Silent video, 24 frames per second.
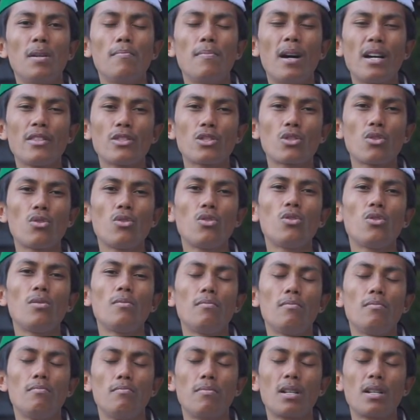
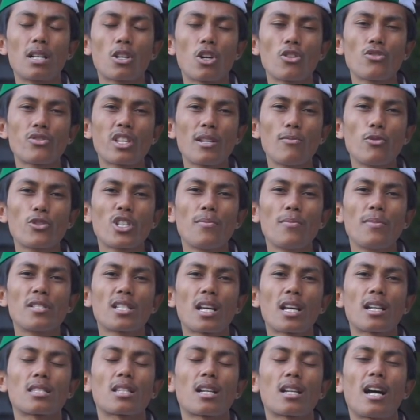membantu
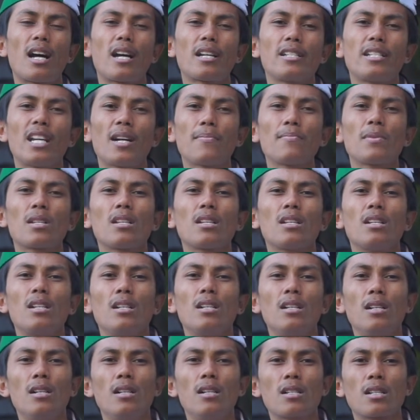berkontribusi besar terhadap
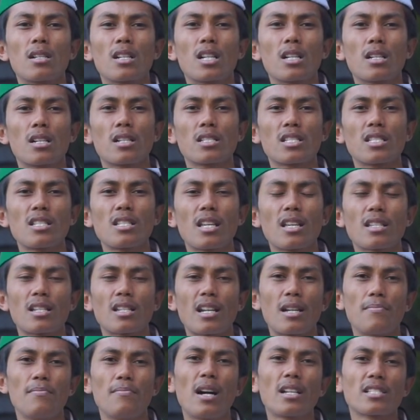
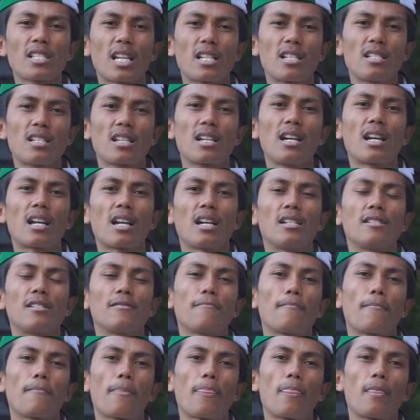kesejahteraan bangsa dan
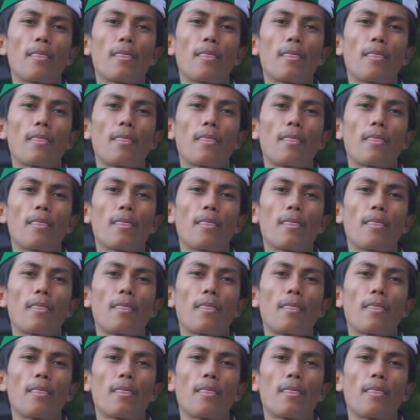negara.